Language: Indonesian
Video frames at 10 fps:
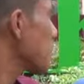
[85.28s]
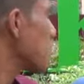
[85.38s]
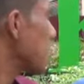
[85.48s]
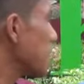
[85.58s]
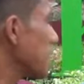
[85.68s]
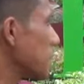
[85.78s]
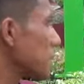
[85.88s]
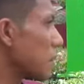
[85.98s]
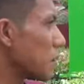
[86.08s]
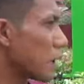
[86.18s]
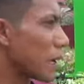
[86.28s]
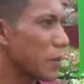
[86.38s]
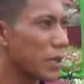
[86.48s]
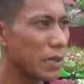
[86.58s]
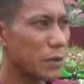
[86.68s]
Tempat ini
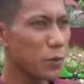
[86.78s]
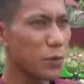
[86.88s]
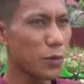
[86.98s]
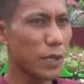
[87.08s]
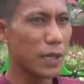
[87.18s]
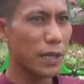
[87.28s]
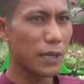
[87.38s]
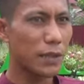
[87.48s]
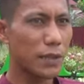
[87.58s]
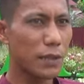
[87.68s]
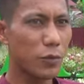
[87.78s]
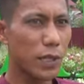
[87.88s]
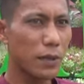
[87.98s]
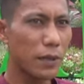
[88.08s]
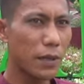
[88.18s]
rame lah dikunjungi, alasannya
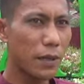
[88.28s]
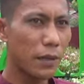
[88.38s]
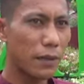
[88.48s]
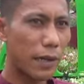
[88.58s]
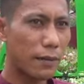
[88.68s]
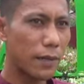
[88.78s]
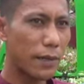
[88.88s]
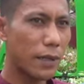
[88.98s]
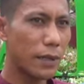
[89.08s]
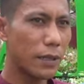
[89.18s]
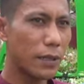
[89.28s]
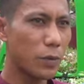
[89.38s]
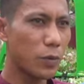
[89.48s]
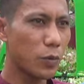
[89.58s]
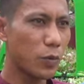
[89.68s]
mungkin karena
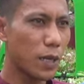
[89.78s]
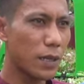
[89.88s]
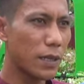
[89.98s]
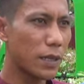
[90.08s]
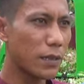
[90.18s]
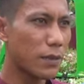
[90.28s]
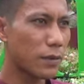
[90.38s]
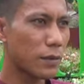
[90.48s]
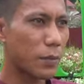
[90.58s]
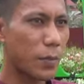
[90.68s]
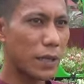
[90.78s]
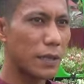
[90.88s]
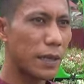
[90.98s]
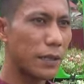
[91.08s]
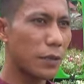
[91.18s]
ini betuanya tempat
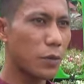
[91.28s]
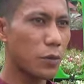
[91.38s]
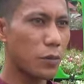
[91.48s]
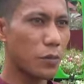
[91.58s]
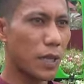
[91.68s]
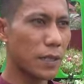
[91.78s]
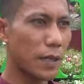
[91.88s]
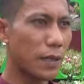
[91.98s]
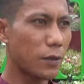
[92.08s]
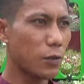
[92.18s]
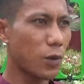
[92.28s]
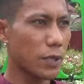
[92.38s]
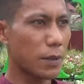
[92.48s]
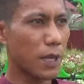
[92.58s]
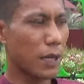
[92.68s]
kejadian masalah Tuan
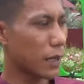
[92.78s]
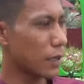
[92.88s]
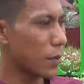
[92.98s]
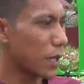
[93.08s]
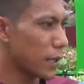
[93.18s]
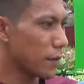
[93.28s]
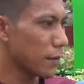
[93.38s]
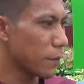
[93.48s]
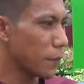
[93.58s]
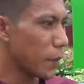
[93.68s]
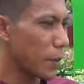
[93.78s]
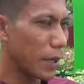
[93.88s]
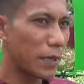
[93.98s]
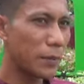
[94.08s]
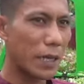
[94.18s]
sama Naga kemarin,
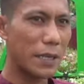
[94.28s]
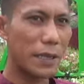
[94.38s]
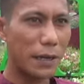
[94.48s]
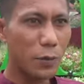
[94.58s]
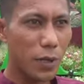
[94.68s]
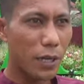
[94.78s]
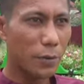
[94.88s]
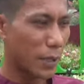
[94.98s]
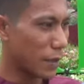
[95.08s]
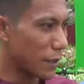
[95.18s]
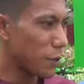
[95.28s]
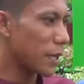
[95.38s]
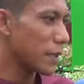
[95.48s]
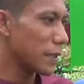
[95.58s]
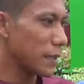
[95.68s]
makanya penasaran juga datang
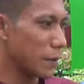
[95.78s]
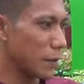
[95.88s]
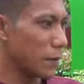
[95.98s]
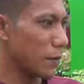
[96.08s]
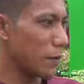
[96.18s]
kemari gitu.